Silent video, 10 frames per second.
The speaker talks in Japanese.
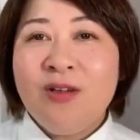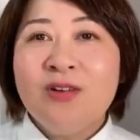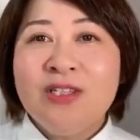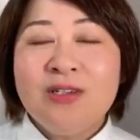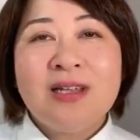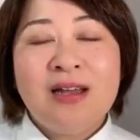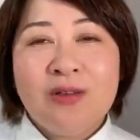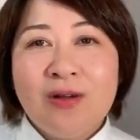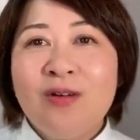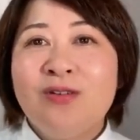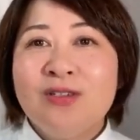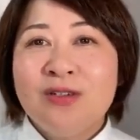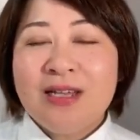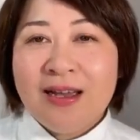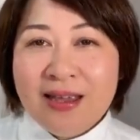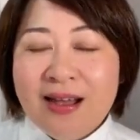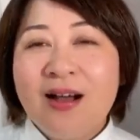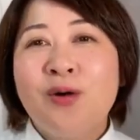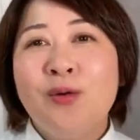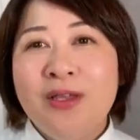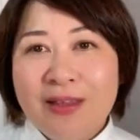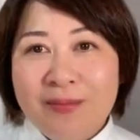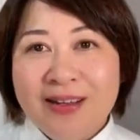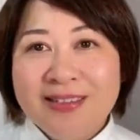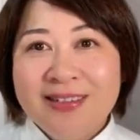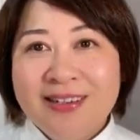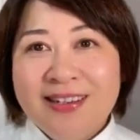よんじゅうだいとかごじゅうだいで学校行ってます。